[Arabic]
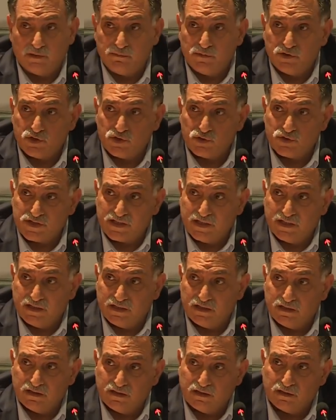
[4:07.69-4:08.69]
من
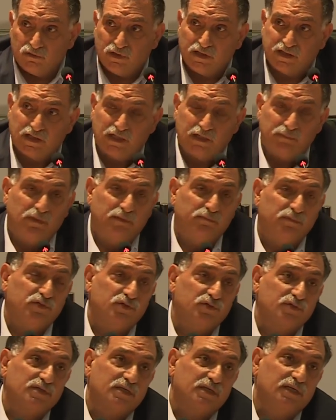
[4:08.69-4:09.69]
جزئين أو الكلمة من
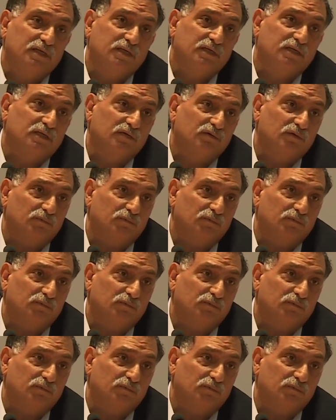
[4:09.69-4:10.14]
جزئين أو